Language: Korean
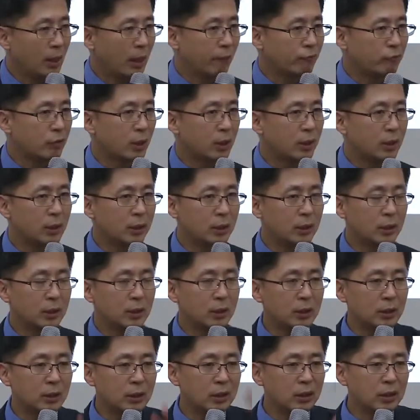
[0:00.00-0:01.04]

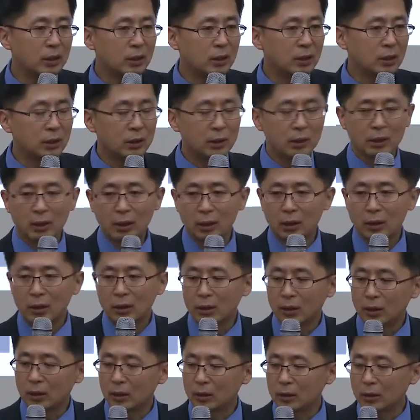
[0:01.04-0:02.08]

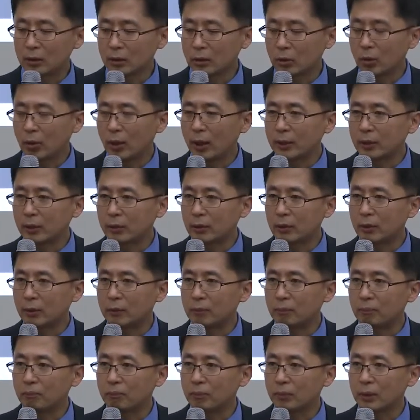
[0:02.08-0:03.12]
에프티에이를 통한
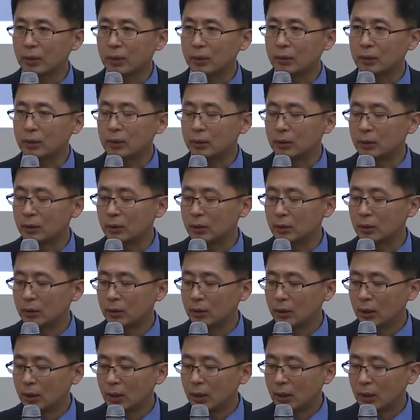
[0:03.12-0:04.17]
어떤 그
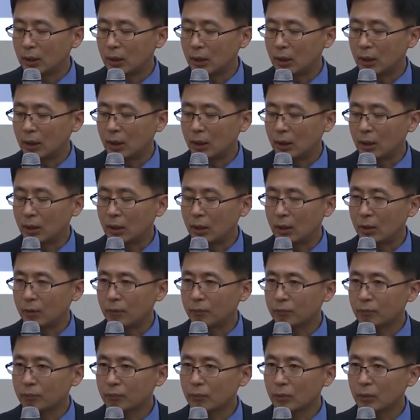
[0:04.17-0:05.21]
어,
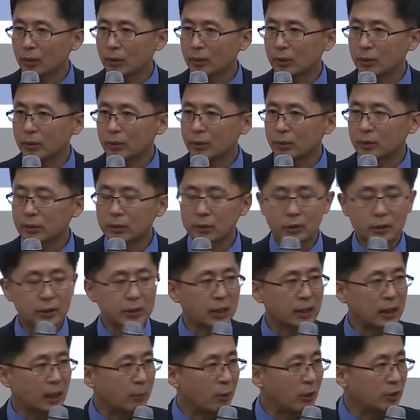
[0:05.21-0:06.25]

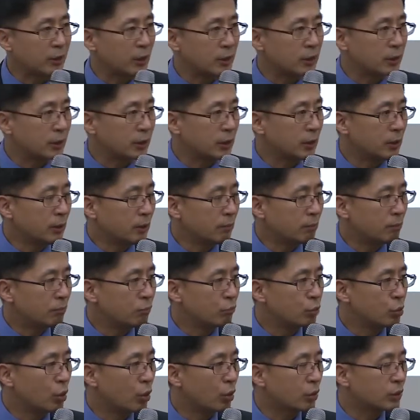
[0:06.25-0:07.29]
시장 개방 내지
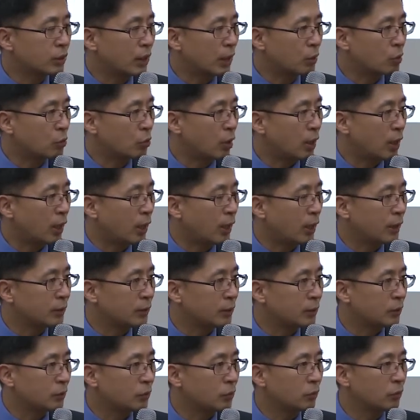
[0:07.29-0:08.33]
무역
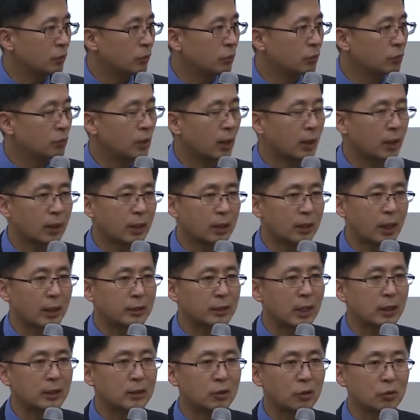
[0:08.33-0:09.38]
자유화는 우리나라가
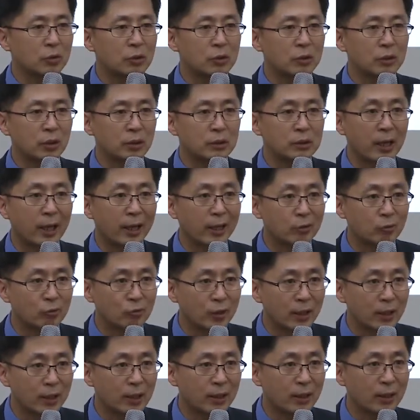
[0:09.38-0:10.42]
가장 적극적인 나라
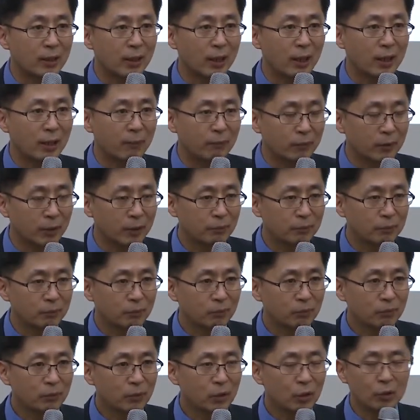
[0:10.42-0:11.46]
중에 하나입니다.
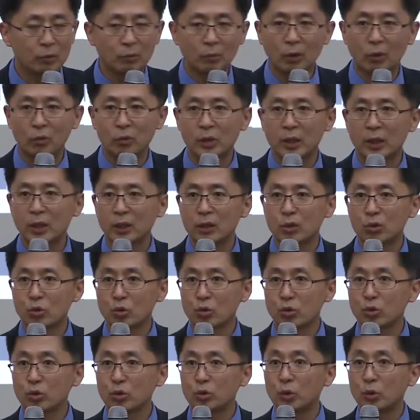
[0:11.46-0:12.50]
이건 뭐 우리
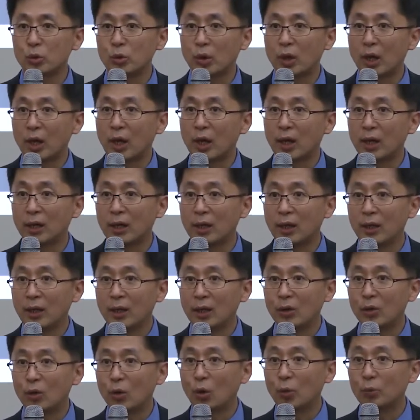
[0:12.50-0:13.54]
수출 의존도가
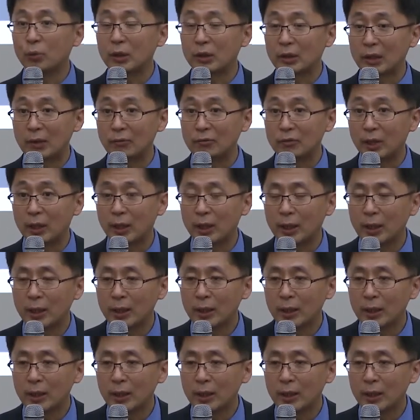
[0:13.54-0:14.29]
높기 때문에